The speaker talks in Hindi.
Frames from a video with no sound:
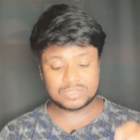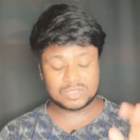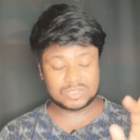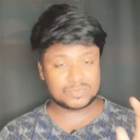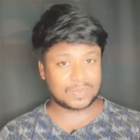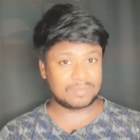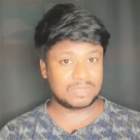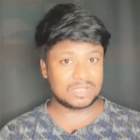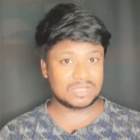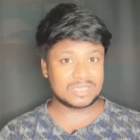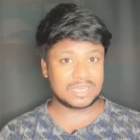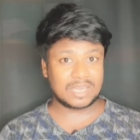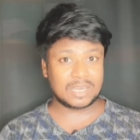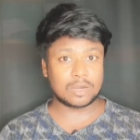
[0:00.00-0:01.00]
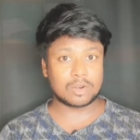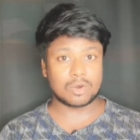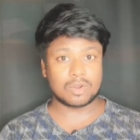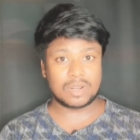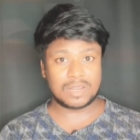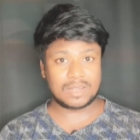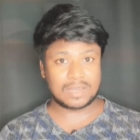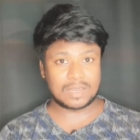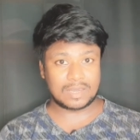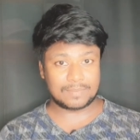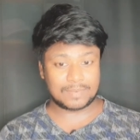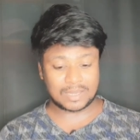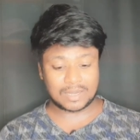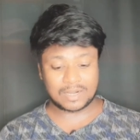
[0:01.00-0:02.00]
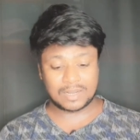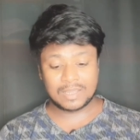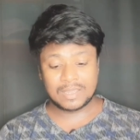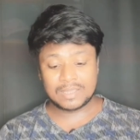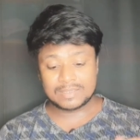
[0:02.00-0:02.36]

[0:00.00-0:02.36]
सिक्स पर मिल जाएगा और ऑनलाइन आप अगर